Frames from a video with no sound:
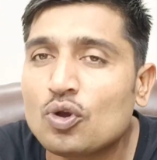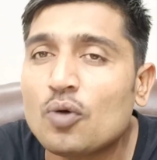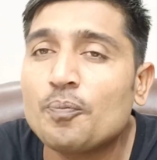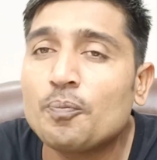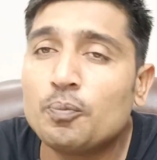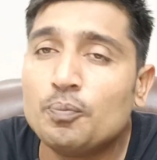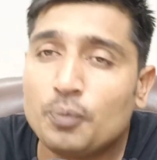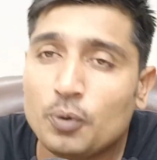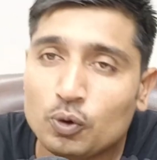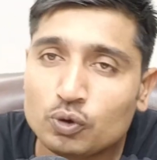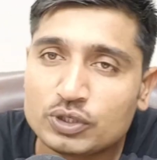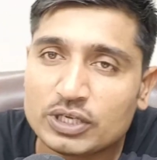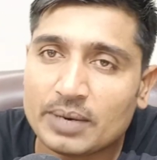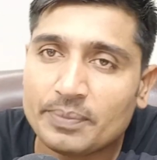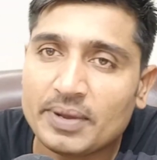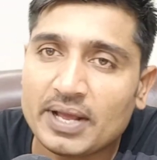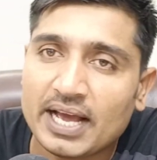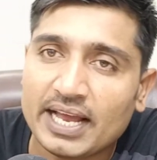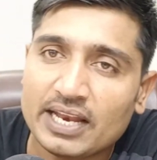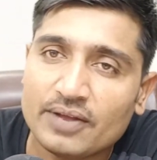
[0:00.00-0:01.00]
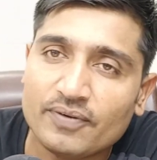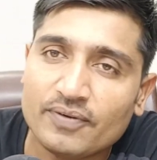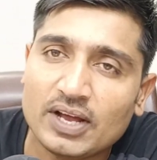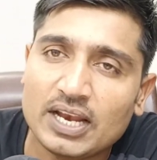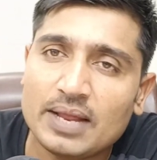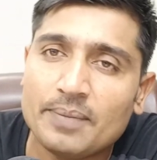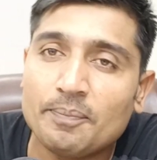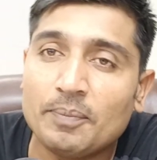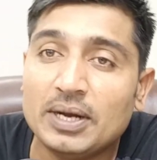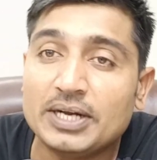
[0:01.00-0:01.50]
जो फ्यूचर में आने
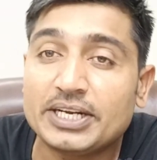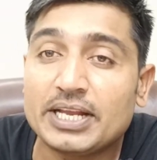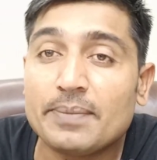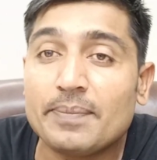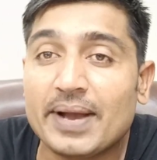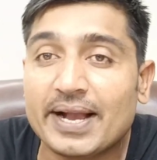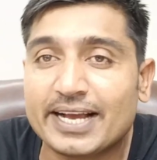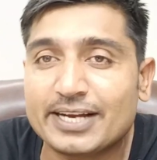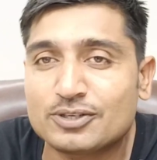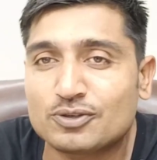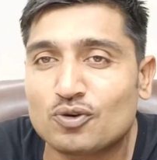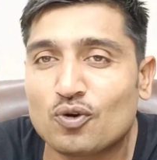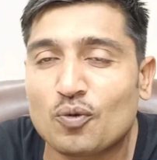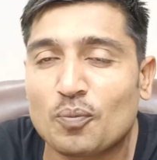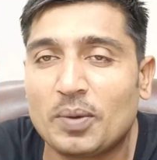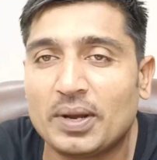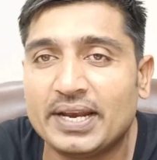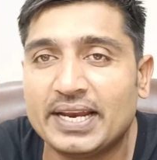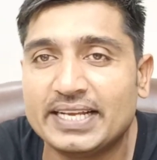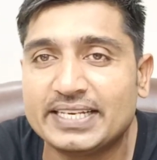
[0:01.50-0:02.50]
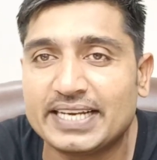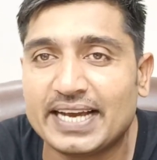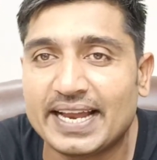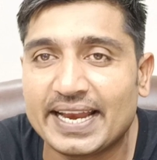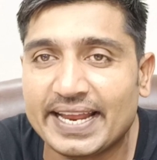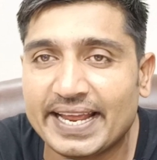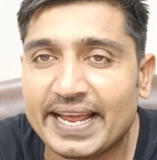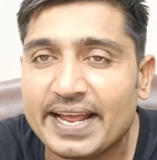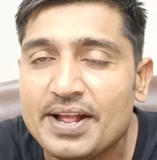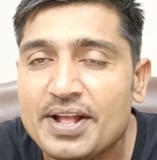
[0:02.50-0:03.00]
वाले मल्टी बैगर स्टॉक बनने
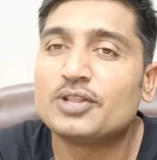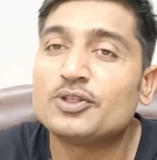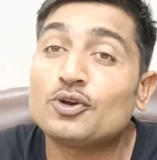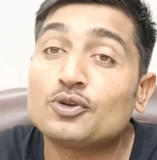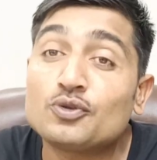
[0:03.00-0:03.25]
जा रहे हैं